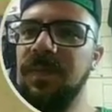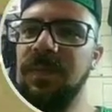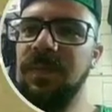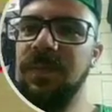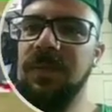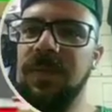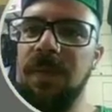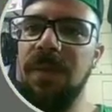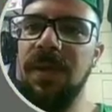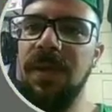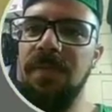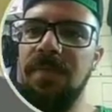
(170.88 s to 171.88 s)
Tá bem,
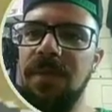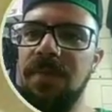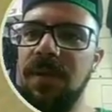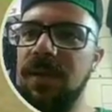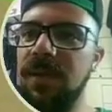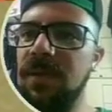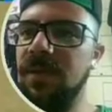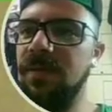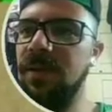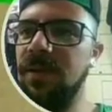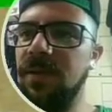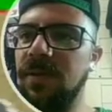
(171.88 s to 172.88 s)
bem bacaninha, velho.